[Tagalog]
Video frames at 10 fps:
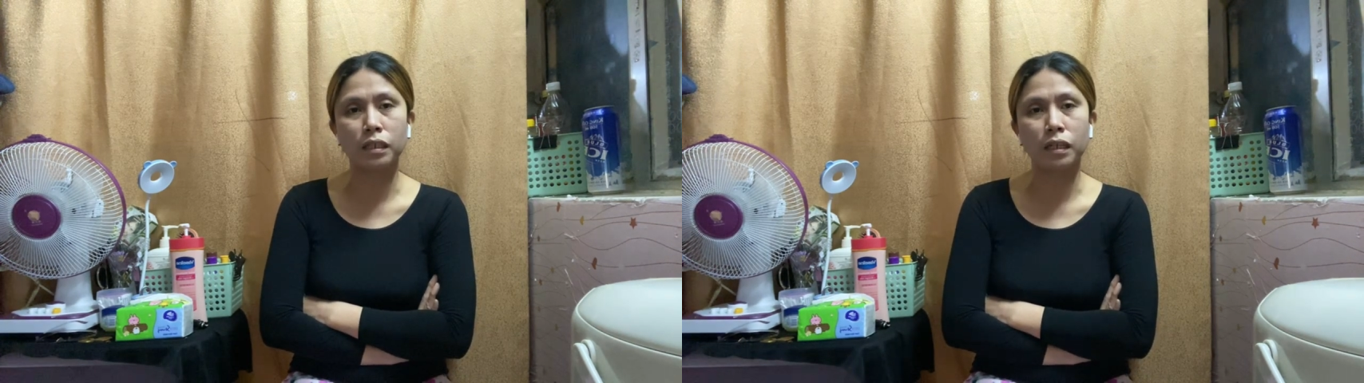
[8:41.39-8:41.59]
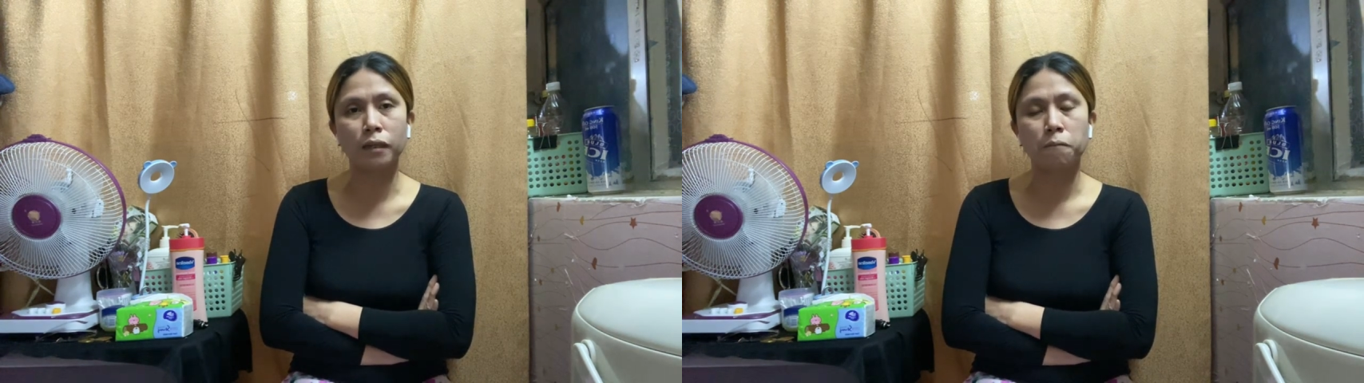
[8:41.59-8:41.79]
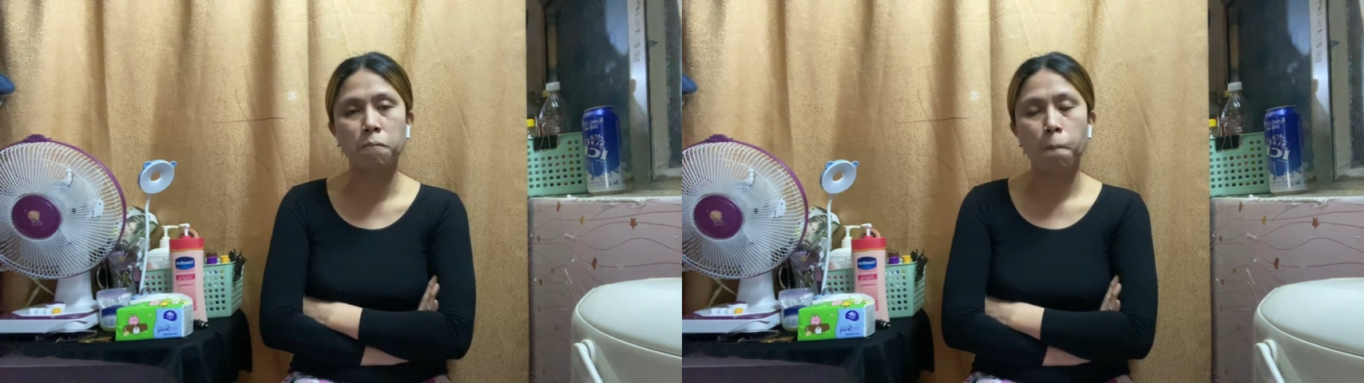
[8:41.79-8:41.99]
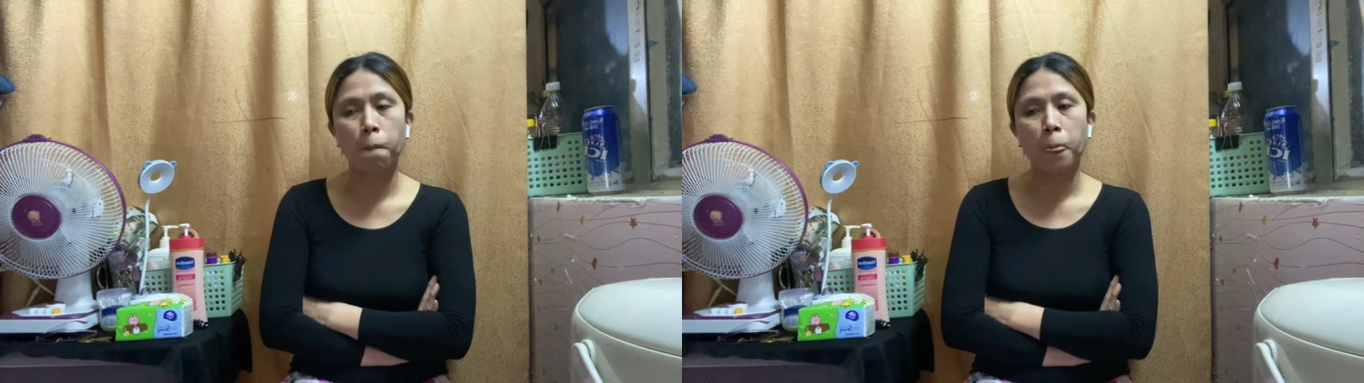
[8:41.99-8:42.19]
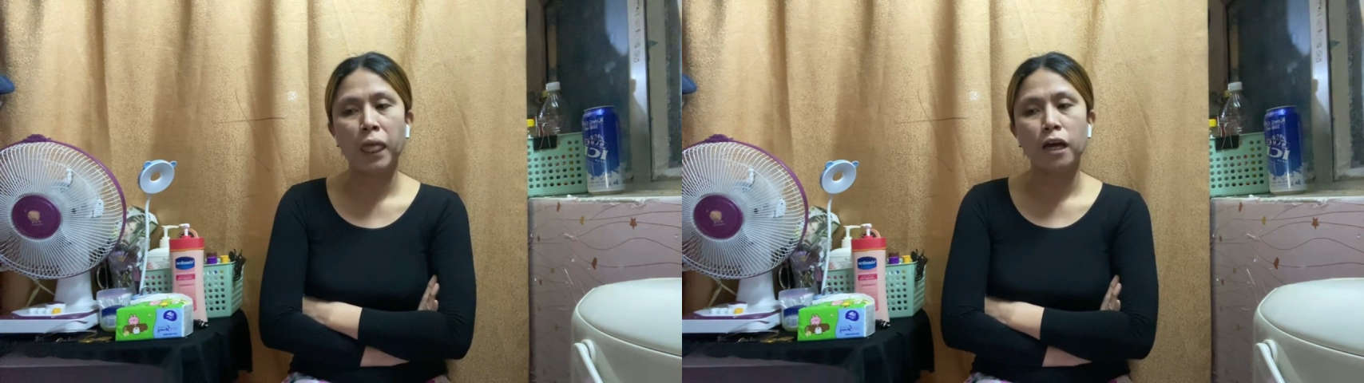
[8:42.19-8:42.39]
nga
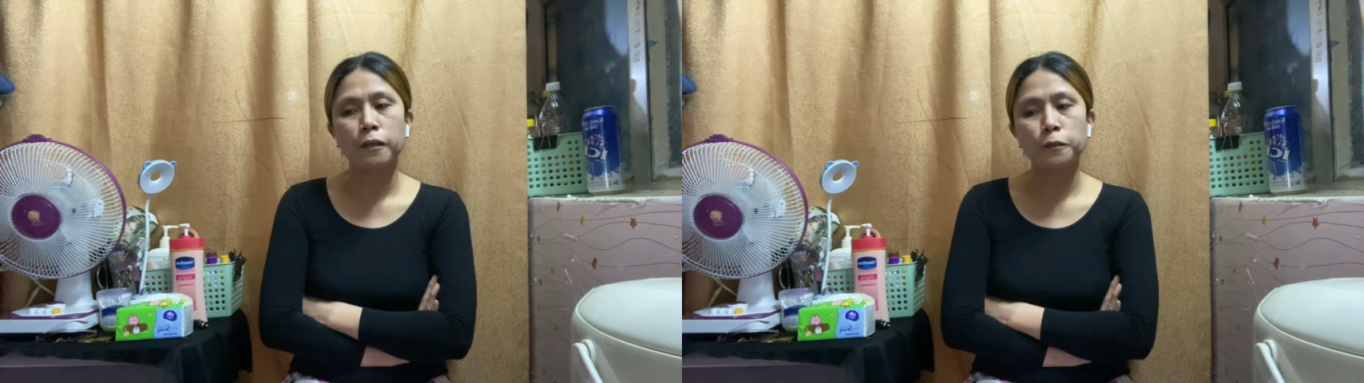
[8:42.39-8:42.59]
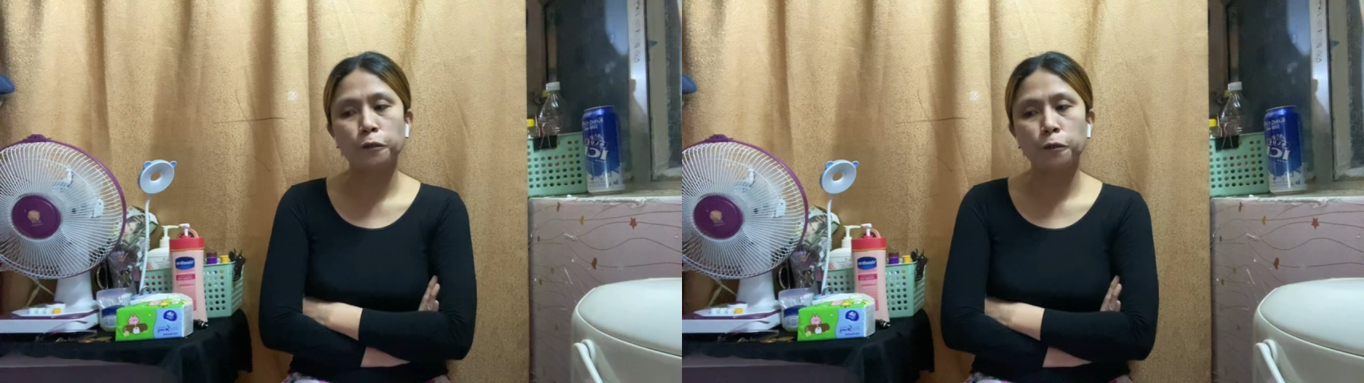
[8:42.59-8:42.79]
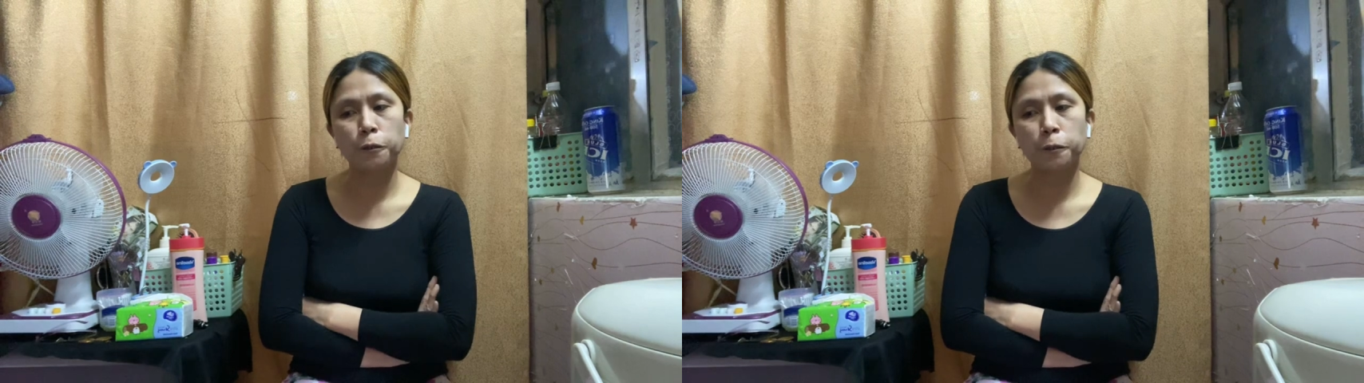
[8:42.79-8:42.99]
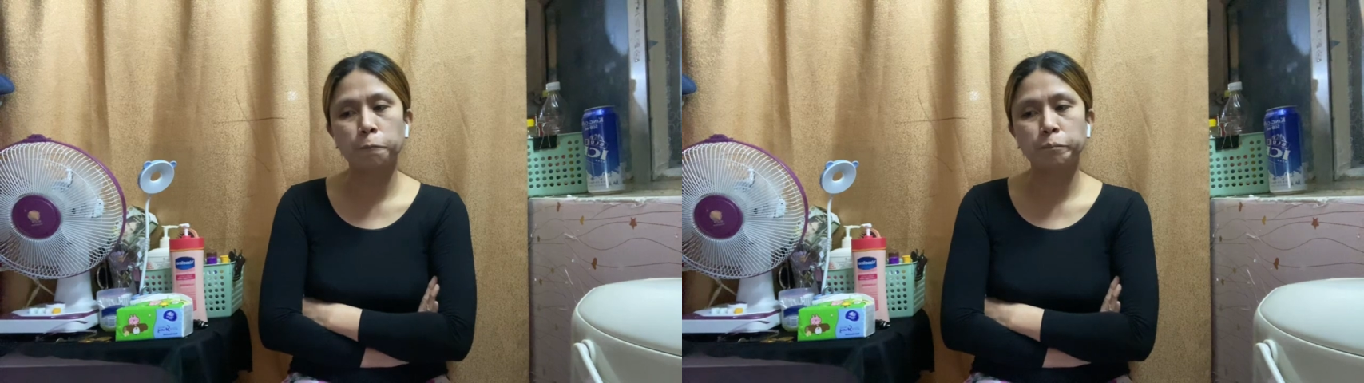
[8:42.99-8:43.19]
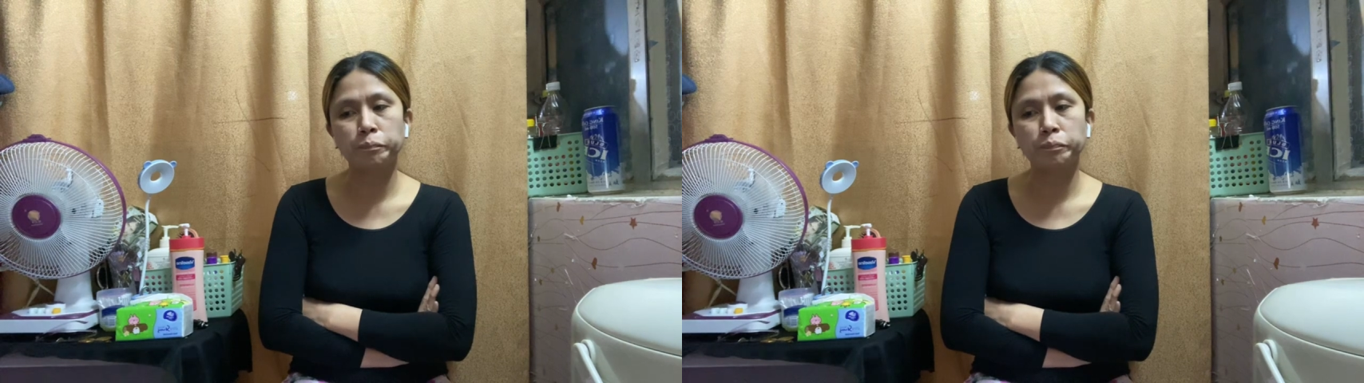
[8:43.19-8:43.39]

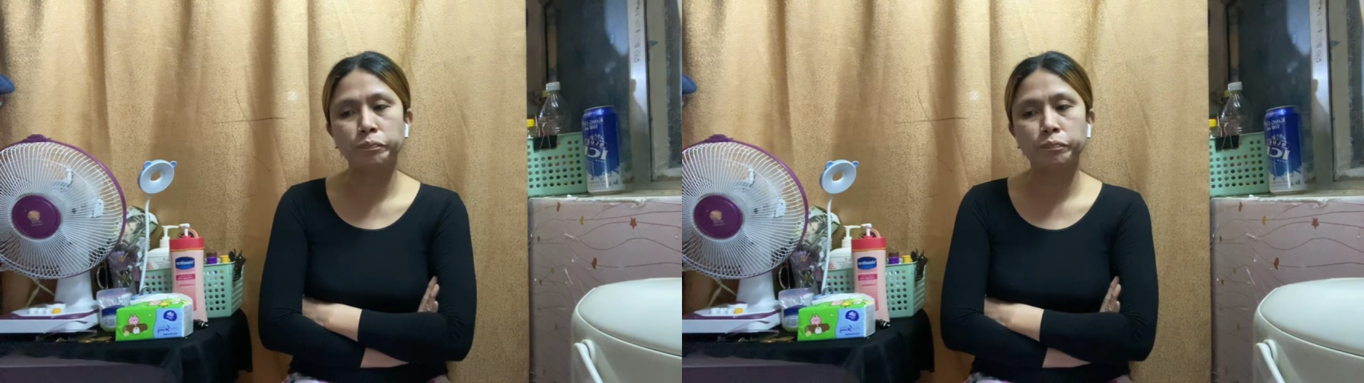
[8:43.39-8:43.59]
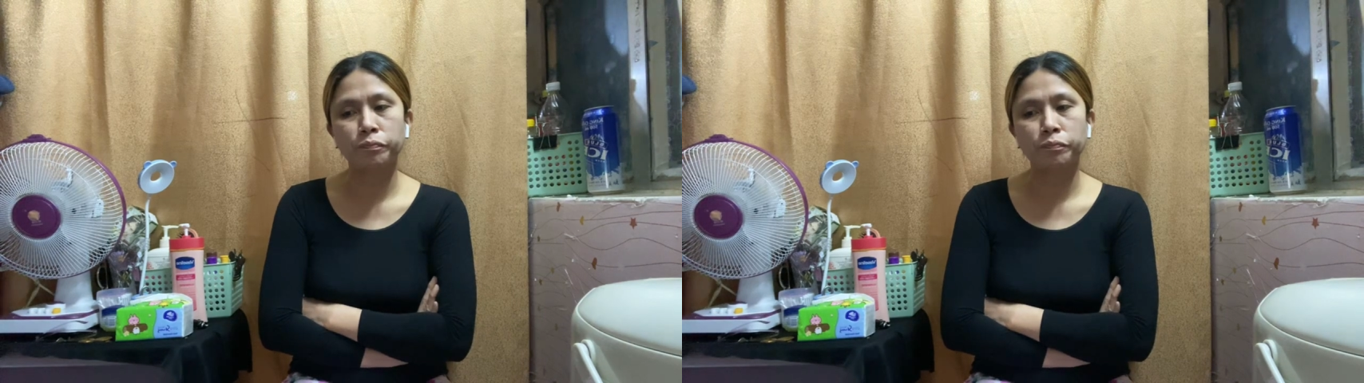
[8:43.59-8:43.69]
yung